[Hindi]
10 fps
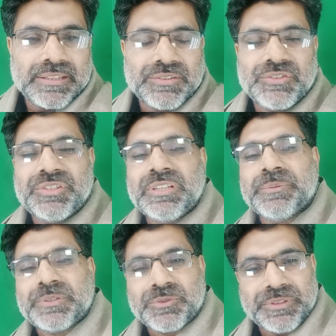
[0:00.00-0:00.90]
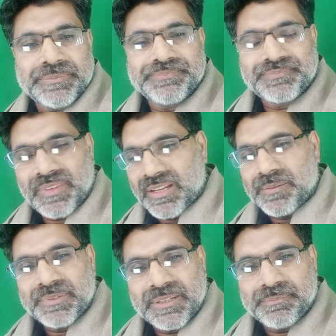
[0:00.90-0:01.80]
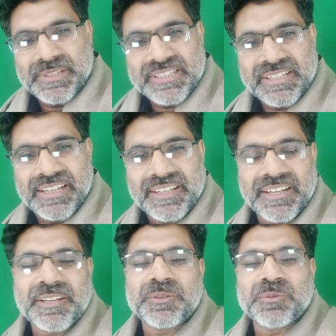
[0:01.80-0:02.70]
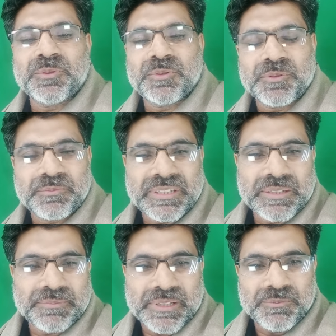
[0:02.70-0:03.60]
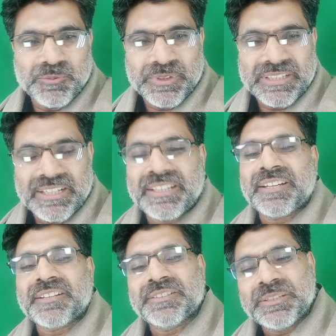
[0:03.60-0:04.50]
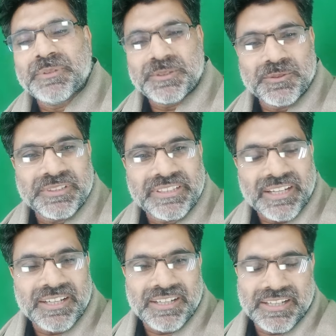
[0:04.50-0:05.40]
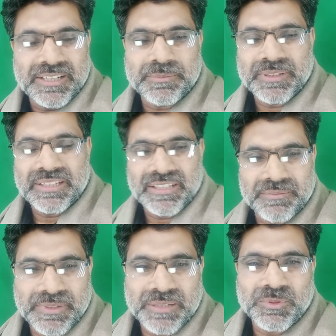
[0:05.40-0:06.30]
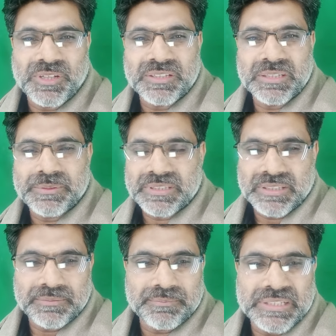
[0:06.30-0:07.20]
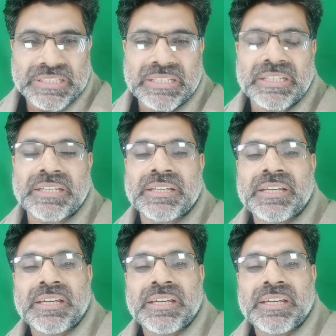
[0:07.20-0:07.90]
जी बच्चोरी अब ये बच्चे कह कह के तो मतलब मेरे मुंह पे चढ़ गया कि जी बच्चोरी क्या हाल हैं आपके लेकिन मेरे मुखातब इस टाइम बच्चे नहीं हैं